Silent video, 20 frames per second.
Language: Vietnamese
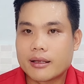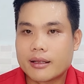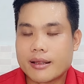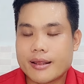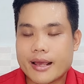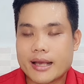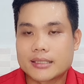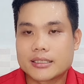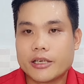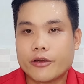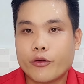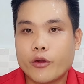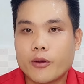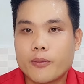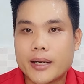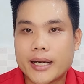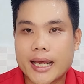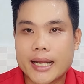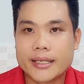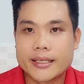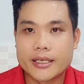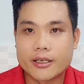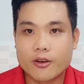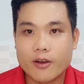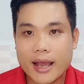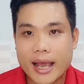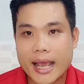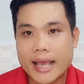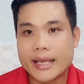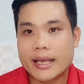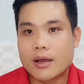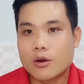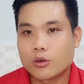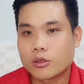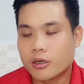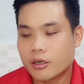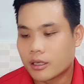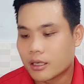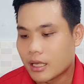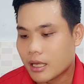nhạc sĩ Nguyễn Minh Anh chỉ có hai câu
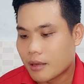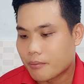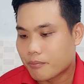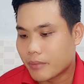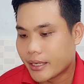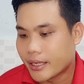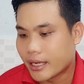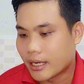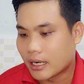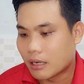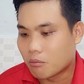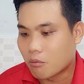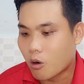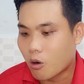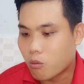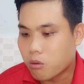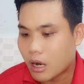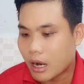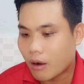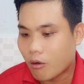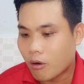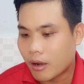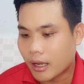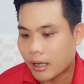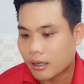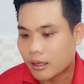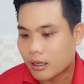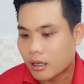thôi bây giờ là bốn câu ha